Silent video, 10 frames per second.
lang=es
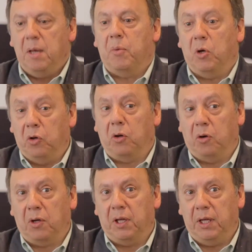pero yo
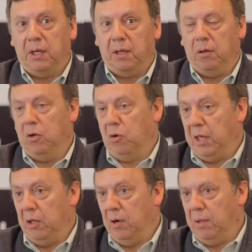creo que lo
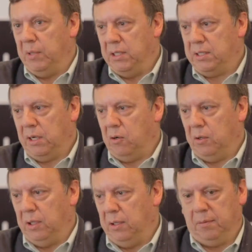que dijo la ministra
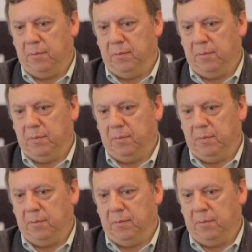hoy,